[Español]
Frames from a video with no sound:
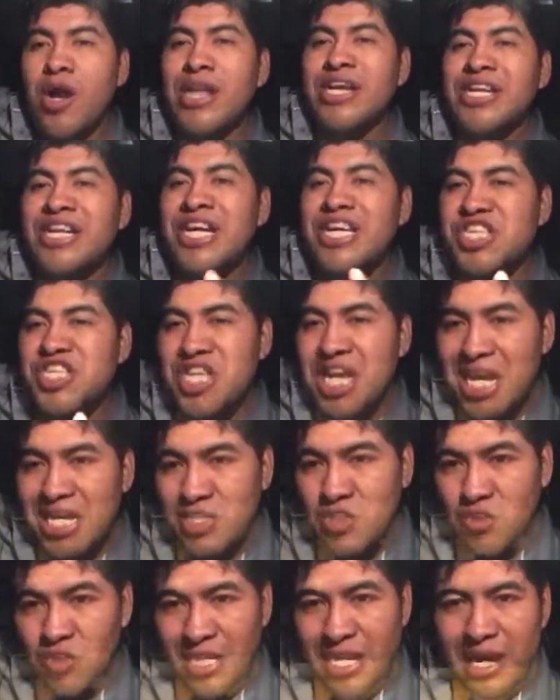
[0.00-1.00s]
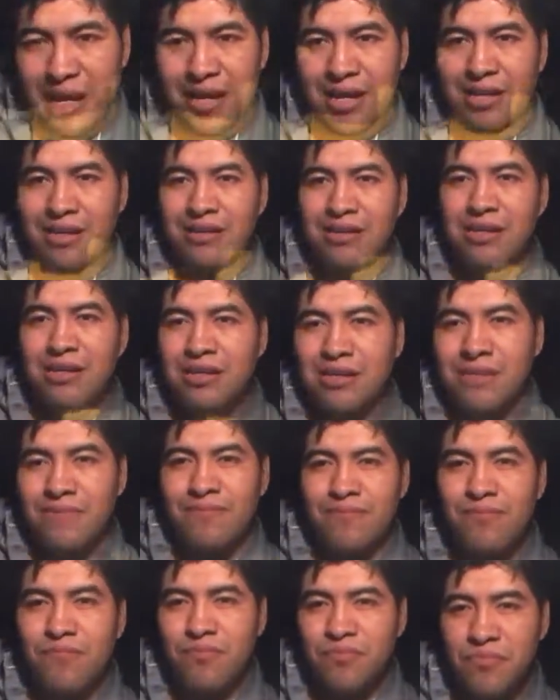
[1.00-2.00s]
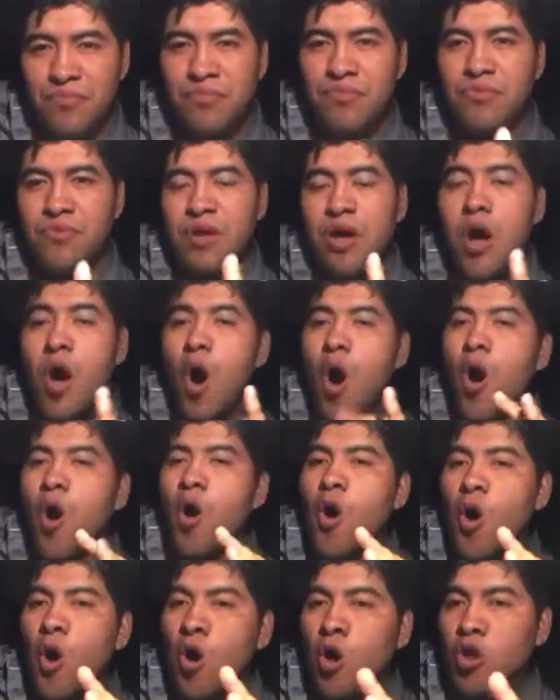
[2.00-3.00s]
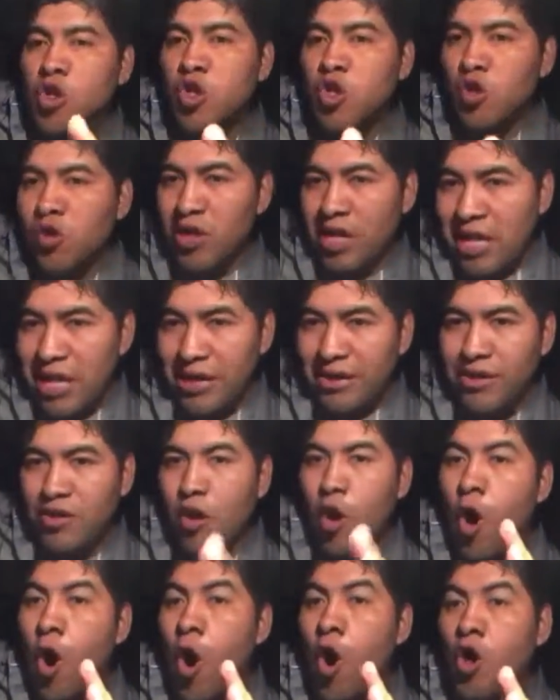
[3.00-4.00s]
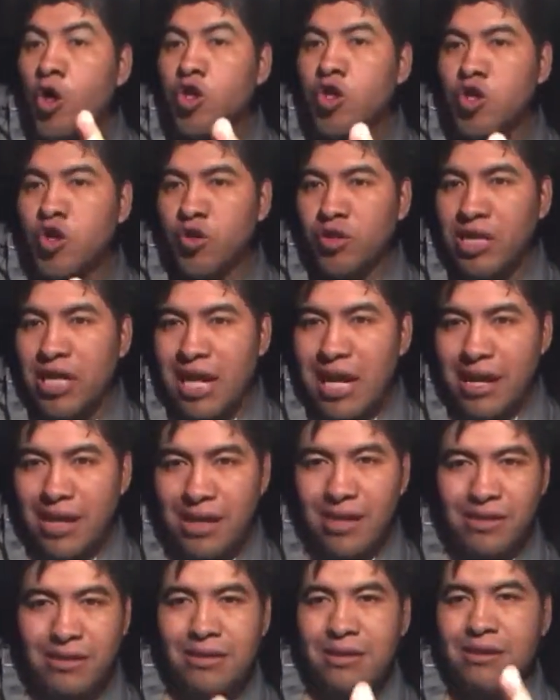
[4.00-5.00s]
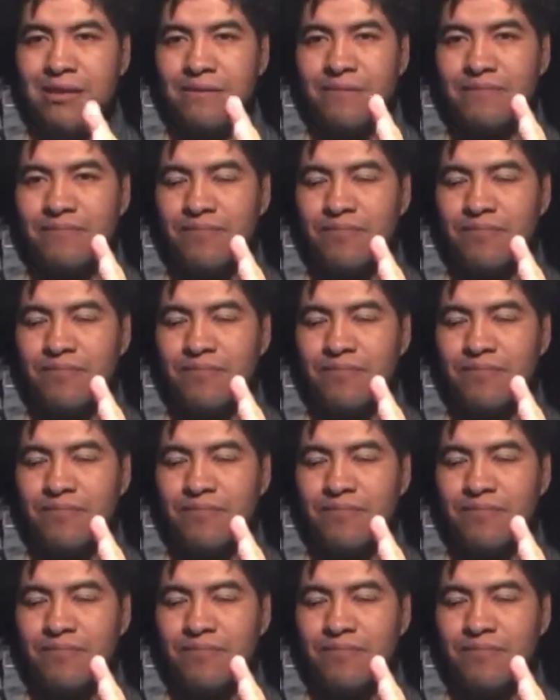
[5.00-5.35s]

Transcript: rechazo de la gente, odio, odio de la gente,